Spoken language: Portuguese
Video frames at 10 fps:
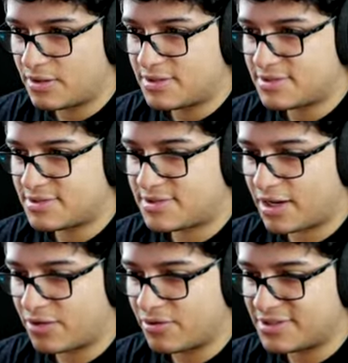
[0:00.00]
Será
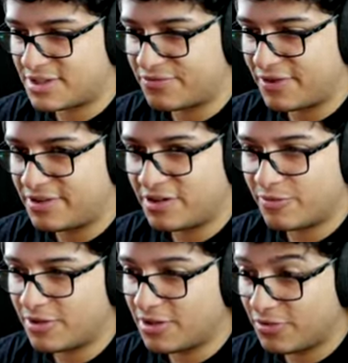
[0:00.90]
que no deserto vai ter
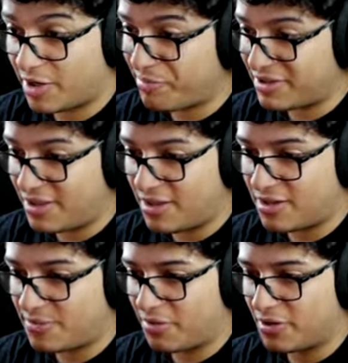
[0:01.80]
neblina? Não era pra ter, né,
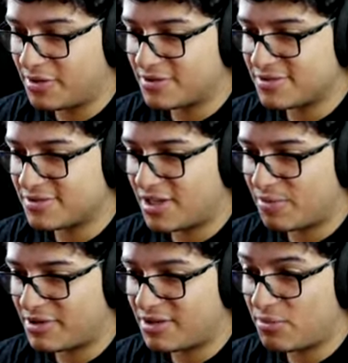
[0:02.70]
pelo menos. Era pra
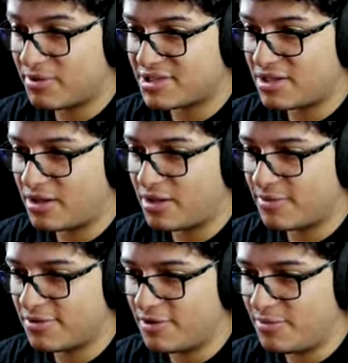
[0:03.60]
ter tempestade de areia, mas
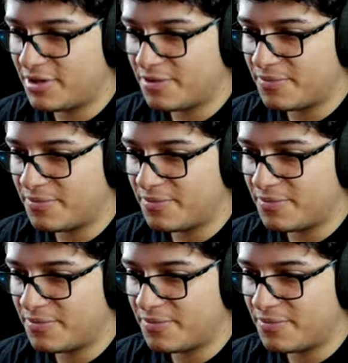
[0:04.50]
não neblina.